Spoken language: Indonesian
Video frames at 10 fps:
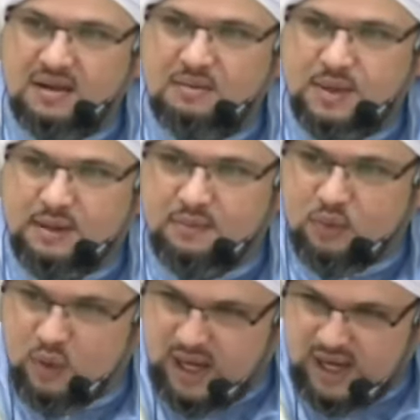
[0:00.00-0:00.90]

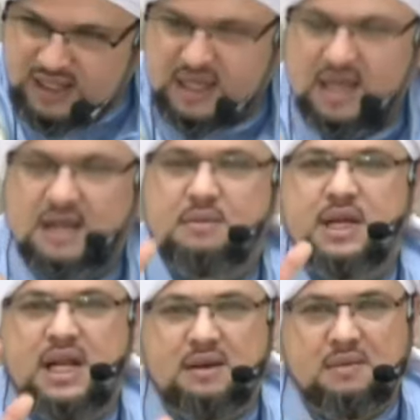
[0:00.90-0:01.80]
perempuan
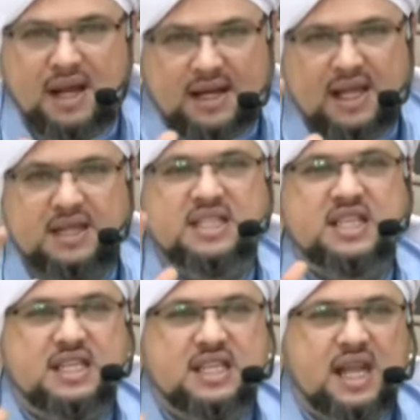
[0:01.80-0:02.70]
bila mana
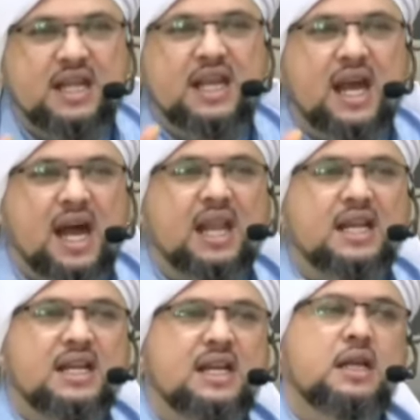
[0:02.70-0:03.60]
disertai
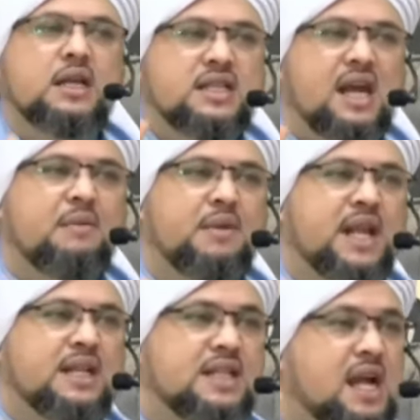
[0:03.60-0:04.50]
hal yang
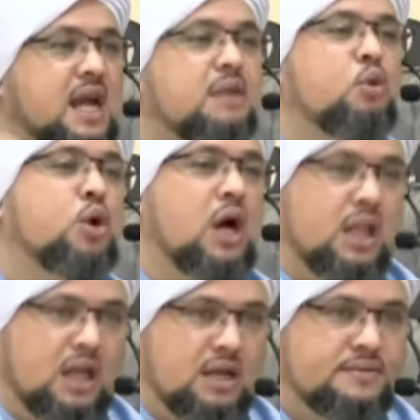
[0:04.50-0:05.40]
mendatangkan murka
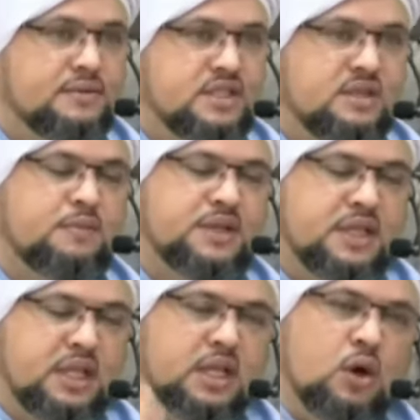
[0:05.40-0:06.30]
Allah
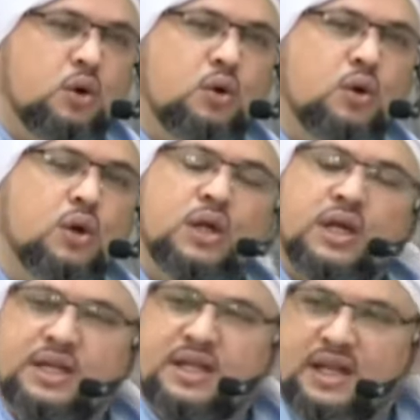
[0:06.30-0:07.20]
seperti Nuh,
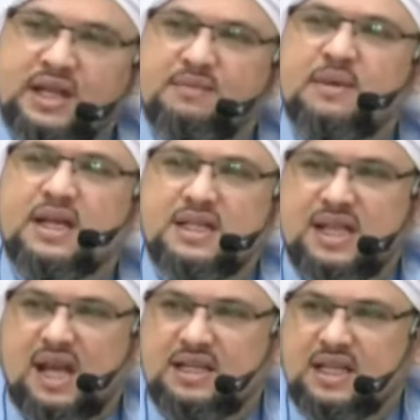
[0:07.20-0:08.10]
Nadab,
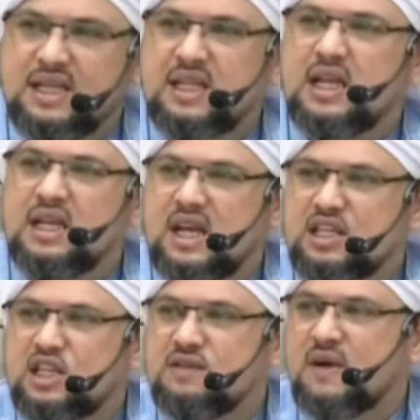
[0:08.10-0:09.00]
Ta'did,
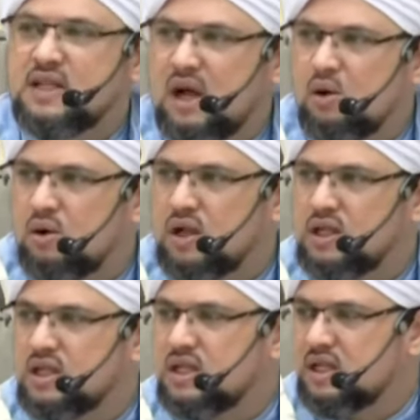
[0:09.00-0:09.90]
kasifat aurat,
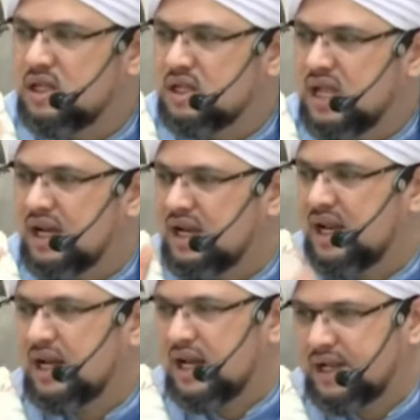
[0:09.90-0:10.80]
dan
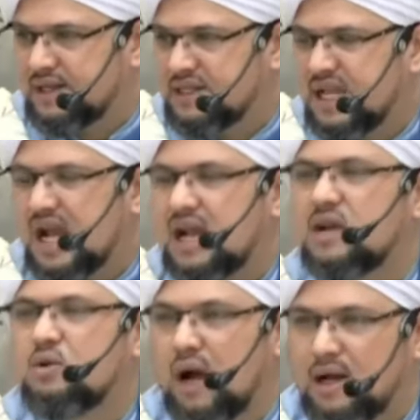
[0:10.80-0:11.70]
lain-lain. Yang kedua,